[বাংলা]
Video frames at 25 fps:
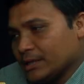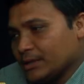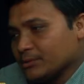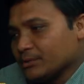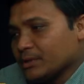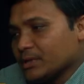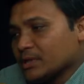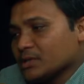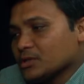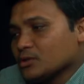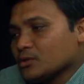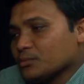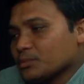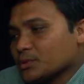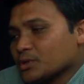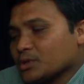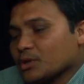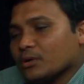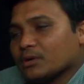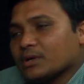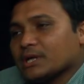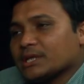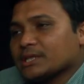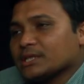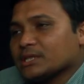ইউনিয়নের যে
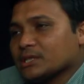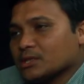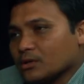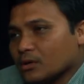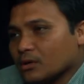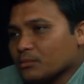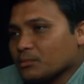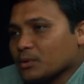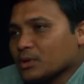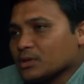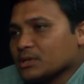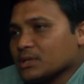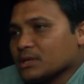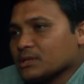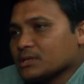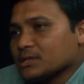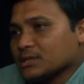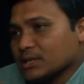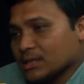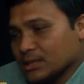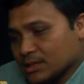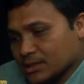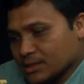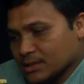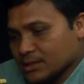উপসহকারী কৃষি কর্মকর্তা
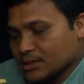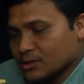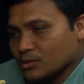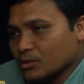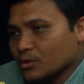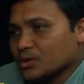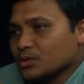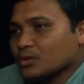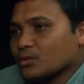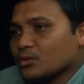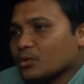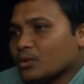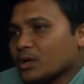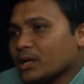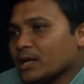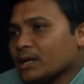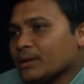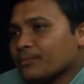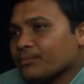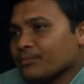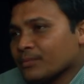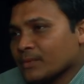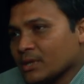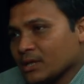আছে তাদের সাথে যোগাযোগ করলে